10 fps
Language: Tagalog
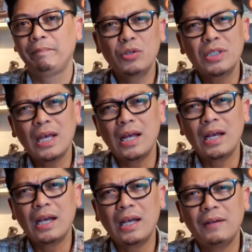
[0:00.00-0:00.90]
Dito sa
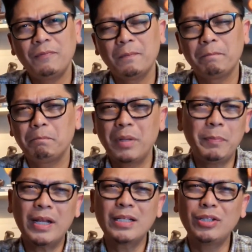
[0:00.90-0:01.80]

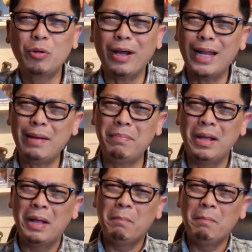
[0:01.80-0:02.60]
Pilipinas, hindi ko alam.